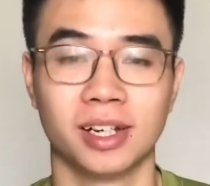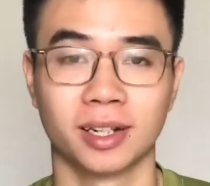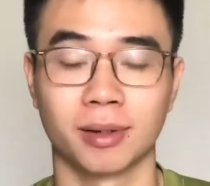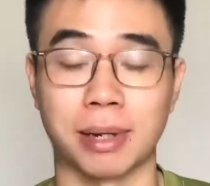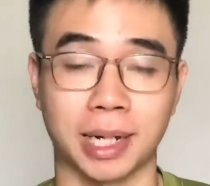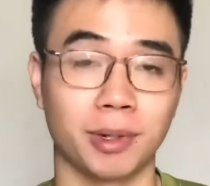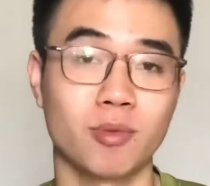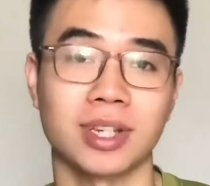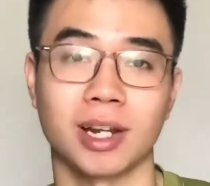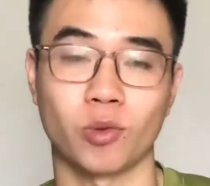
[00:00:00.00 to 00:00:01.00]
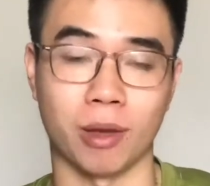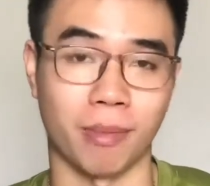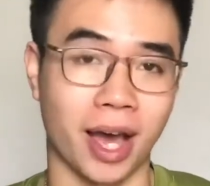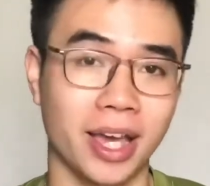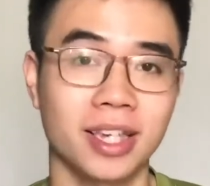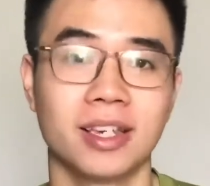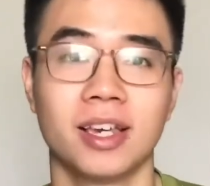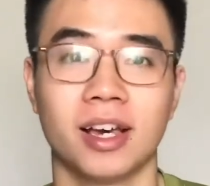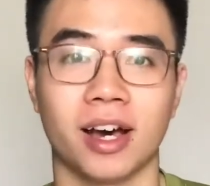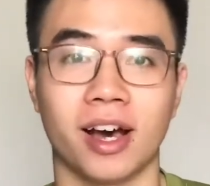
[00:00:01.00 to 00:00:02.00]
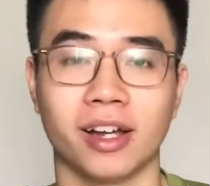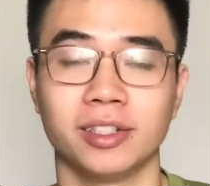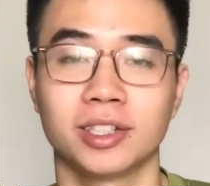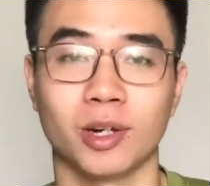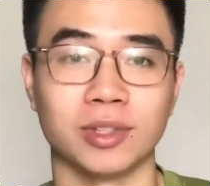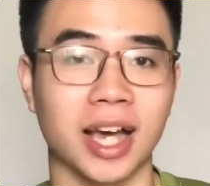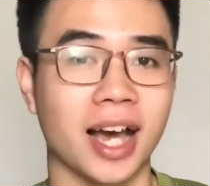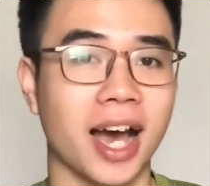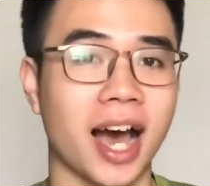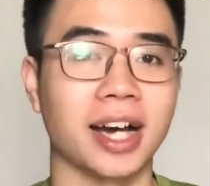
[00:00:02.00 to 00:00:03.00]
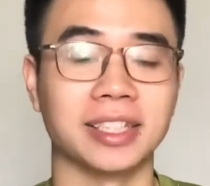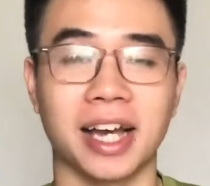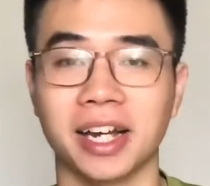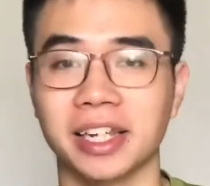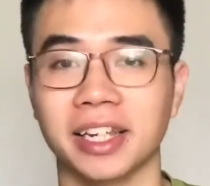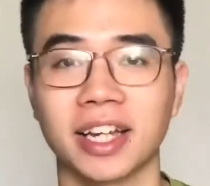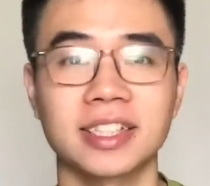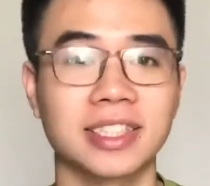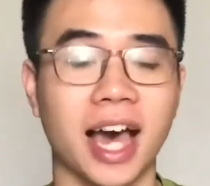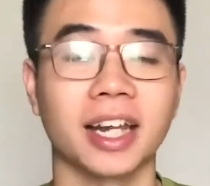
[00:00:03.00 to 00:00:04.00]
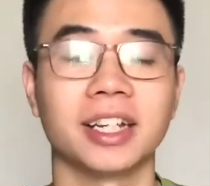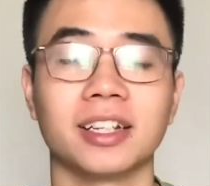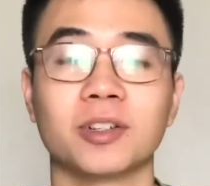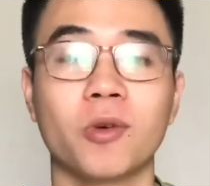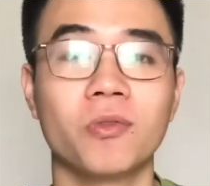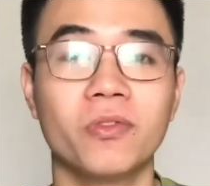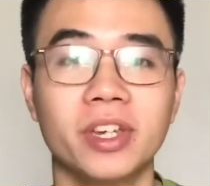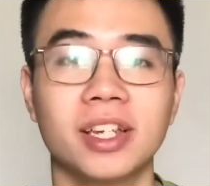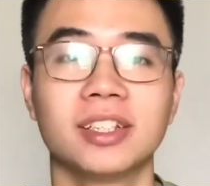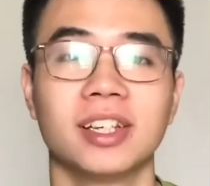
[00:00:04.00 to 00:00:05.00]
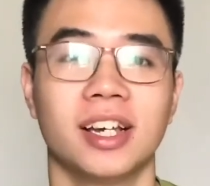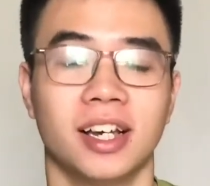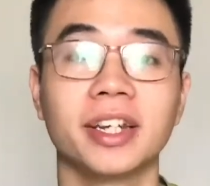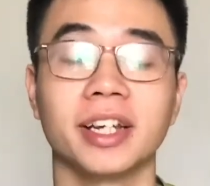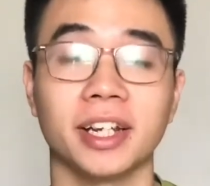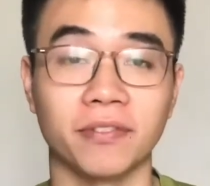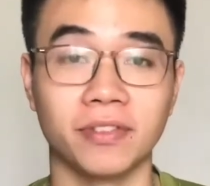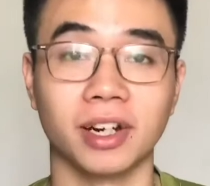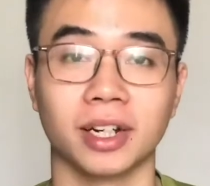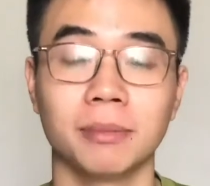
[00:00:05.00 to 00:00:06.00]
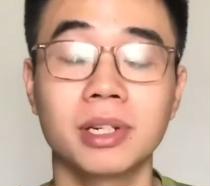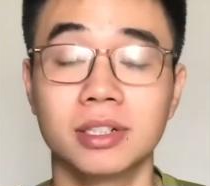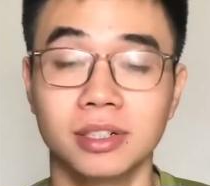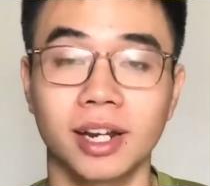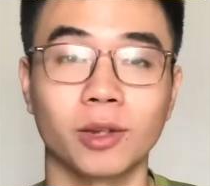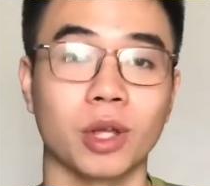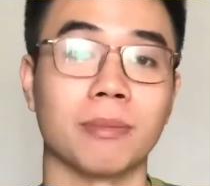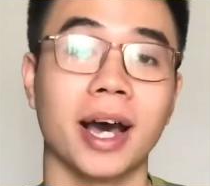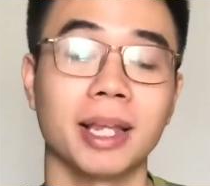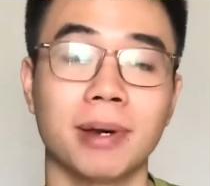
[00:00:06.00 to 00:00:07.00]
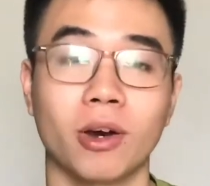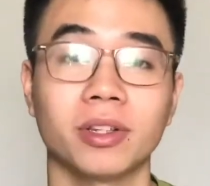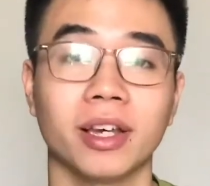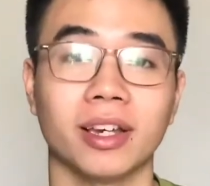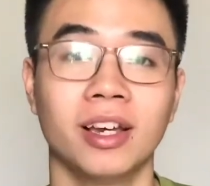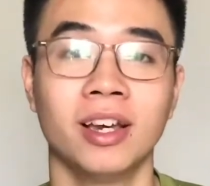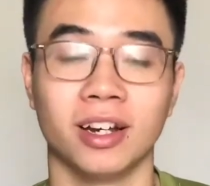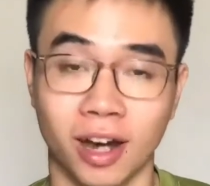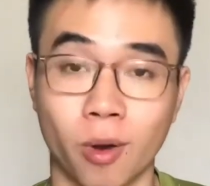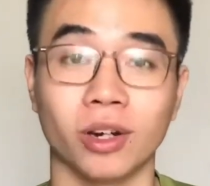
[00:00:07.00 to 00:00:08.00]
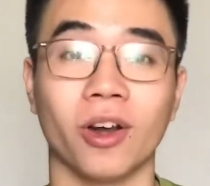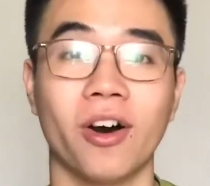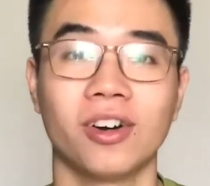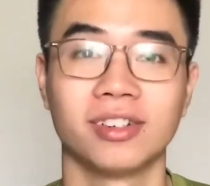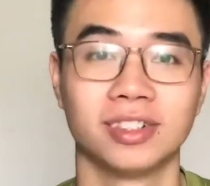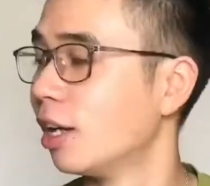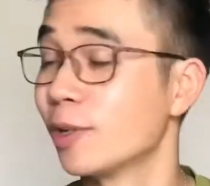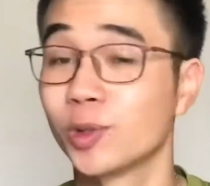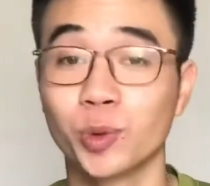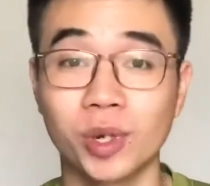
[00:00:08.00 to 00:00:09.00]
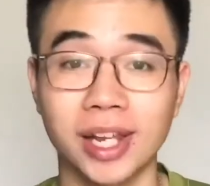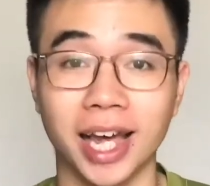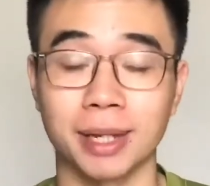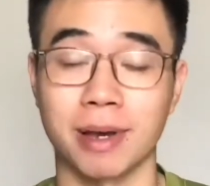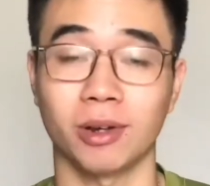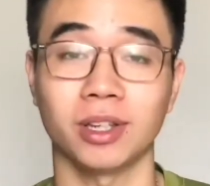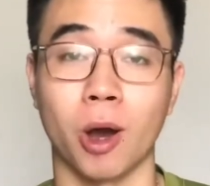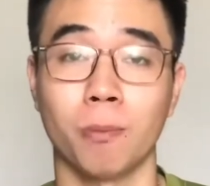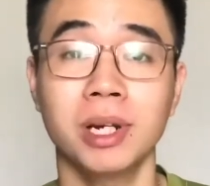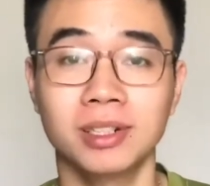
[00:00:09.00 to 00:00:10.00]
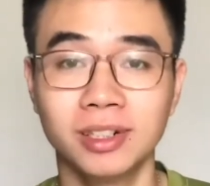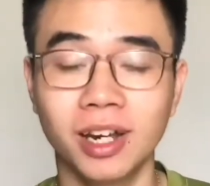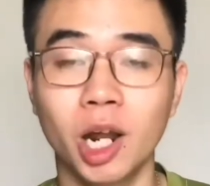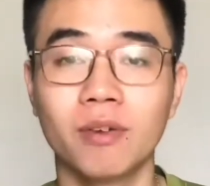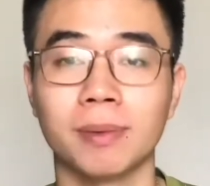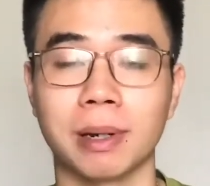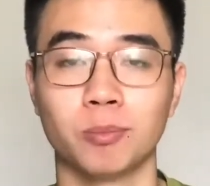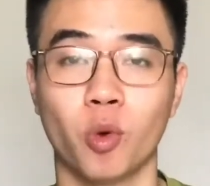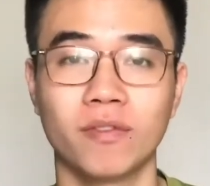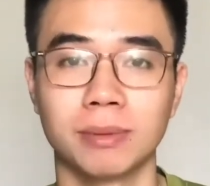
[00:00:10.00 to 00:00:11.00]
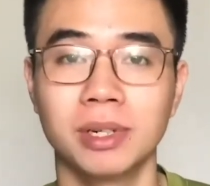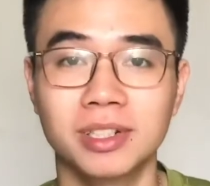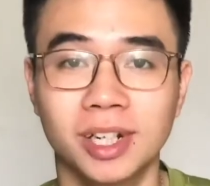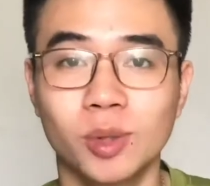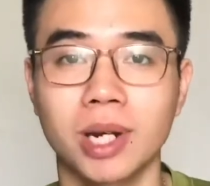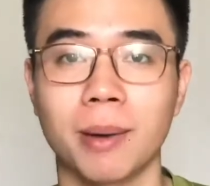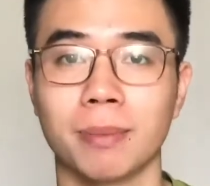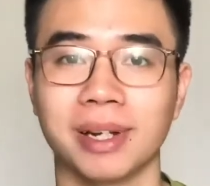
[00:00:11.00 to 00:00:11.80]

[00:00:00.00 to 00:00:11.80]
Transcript: bạn cần không gian nào thoải mái à, như kiểu nhà hàng nhà nghỉ khách sạn hay là công viên hay là vườn hay bất cứ nơi nào thoải mái thì bạn có thể học ở đó chung quy lại là bạn có thể học bất cứ nơi đâu mà bạn muốn và bất cứ lúc nào mà bạn